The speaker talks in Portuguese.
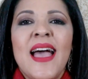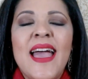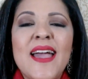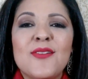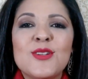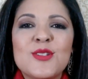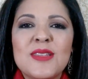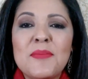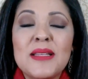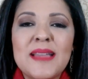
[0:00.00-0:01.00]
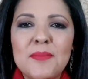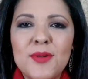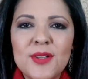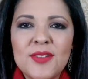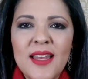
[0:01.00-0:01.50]
É, hoje o tema tá
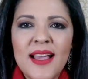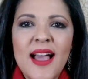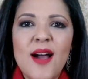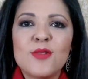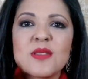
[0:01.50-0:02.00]
muito legal,